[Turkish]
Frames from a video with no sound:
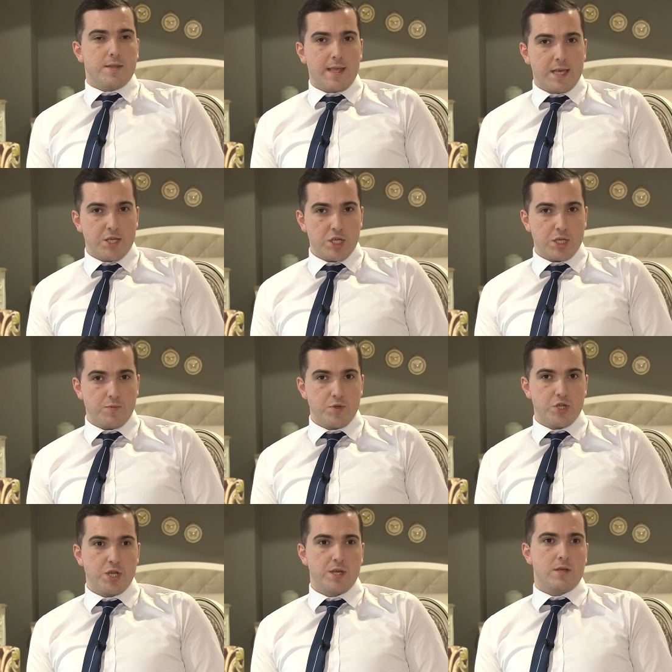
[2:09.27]
Değişik bir
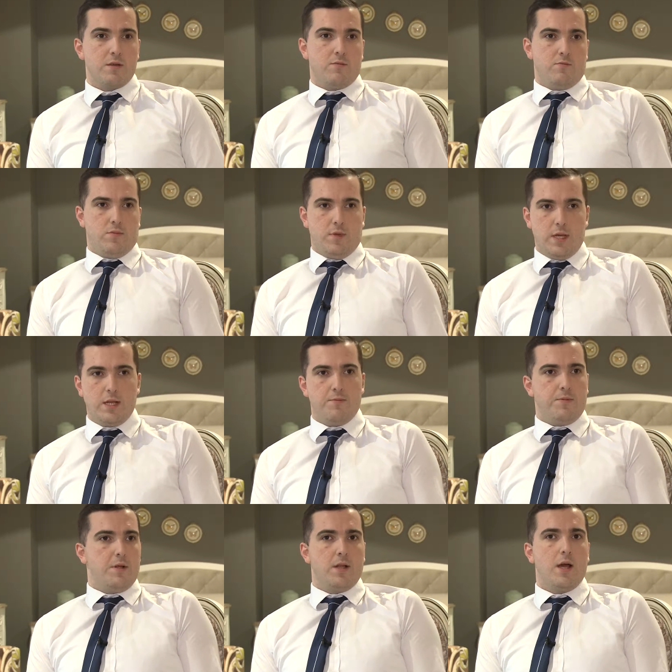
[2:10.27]
şey
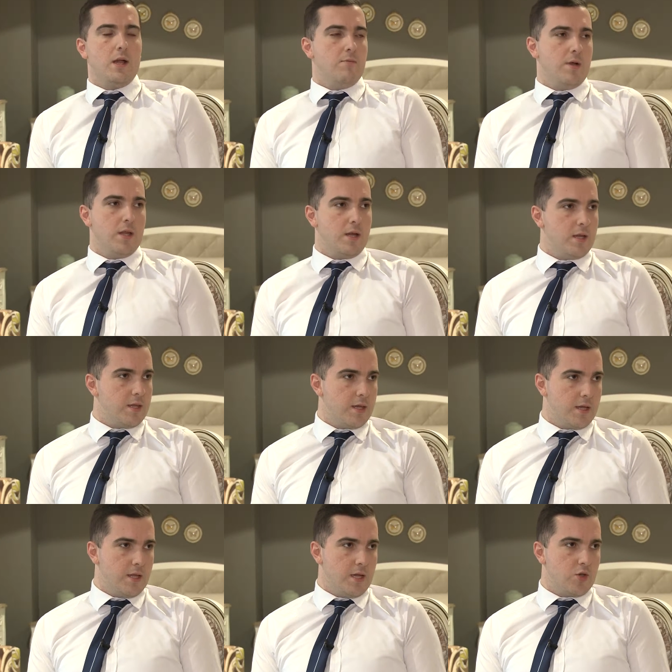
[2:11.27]
gelip illa almalarına da
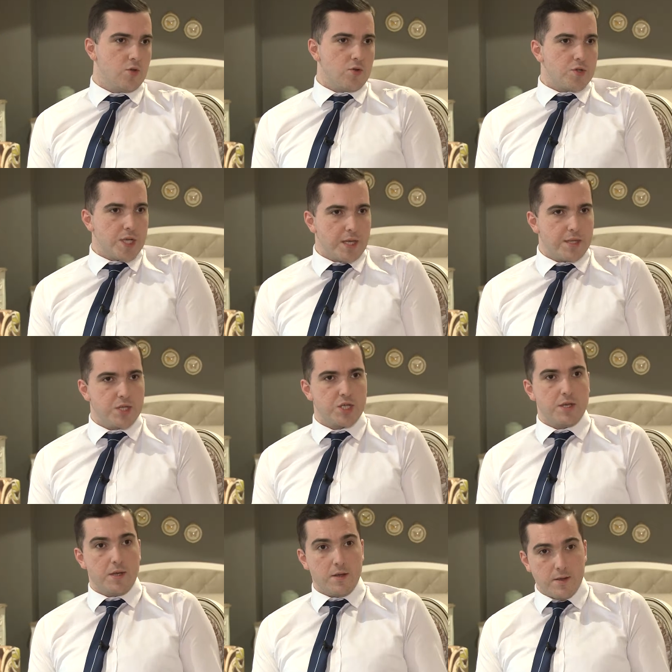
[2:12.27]
gerek yok.
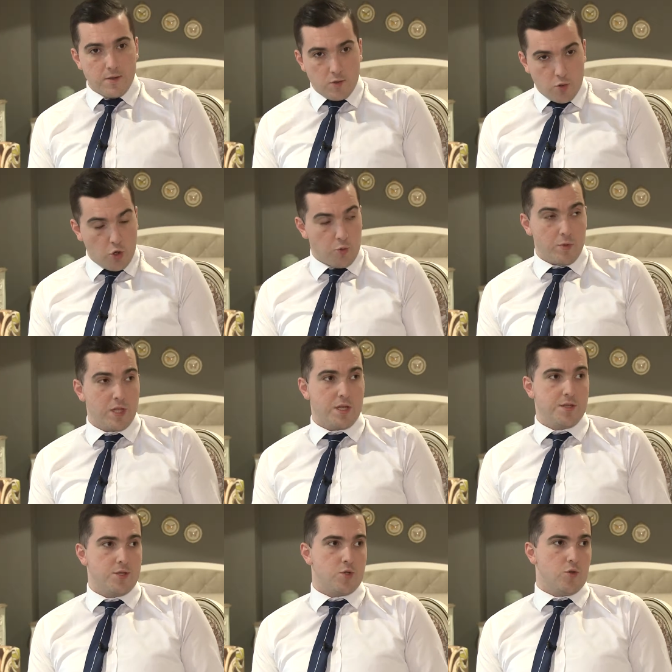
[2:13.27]
Sadece
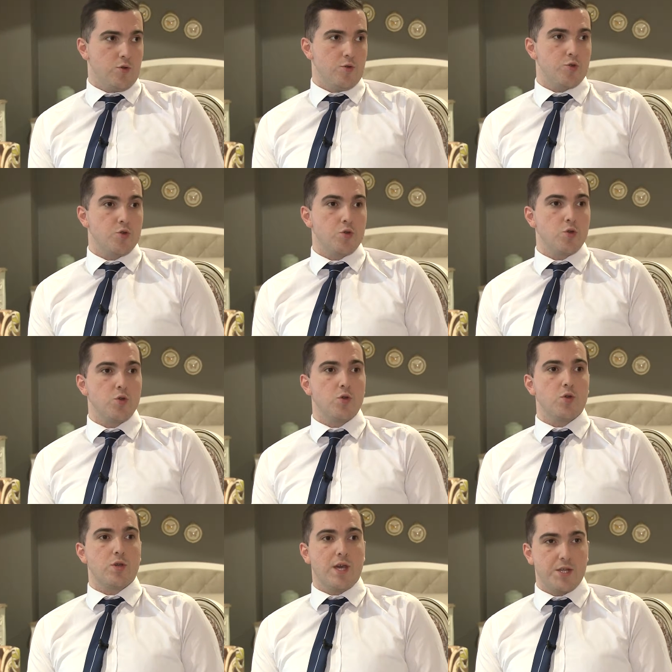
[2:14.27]
görmelerini istiyoruz. Çünkü
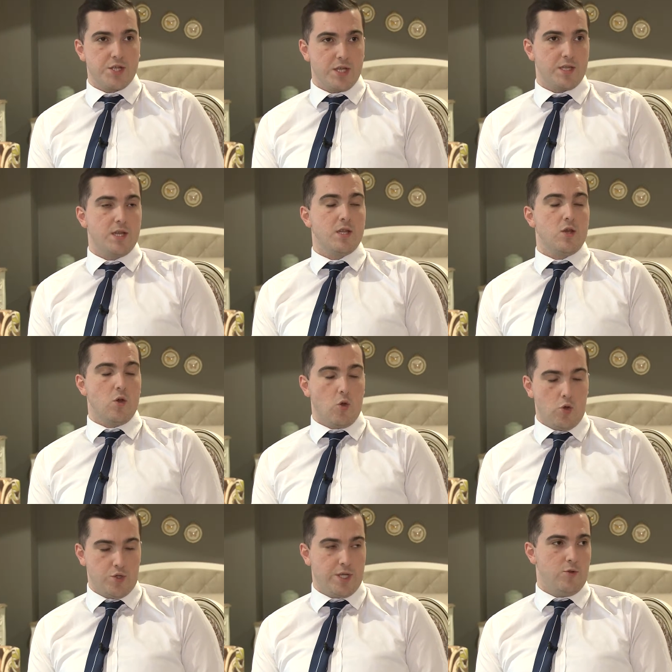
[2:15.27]
gerçekten
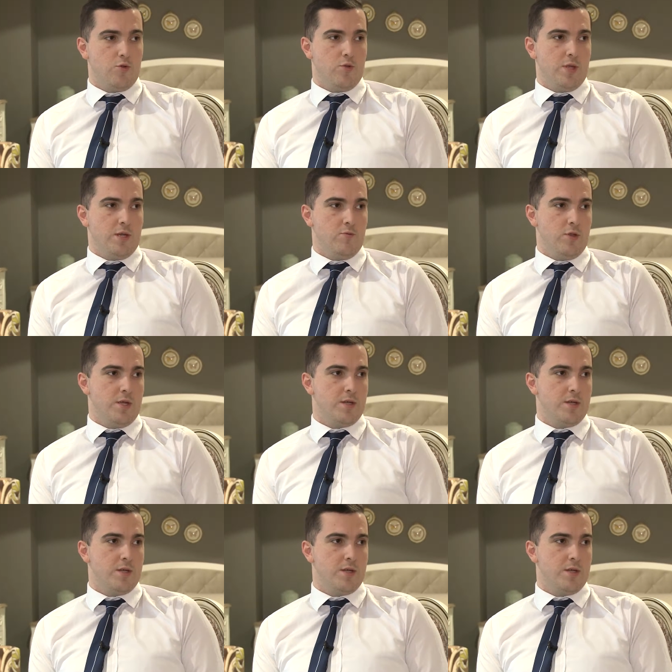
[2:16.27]
özel ürünler bunlar.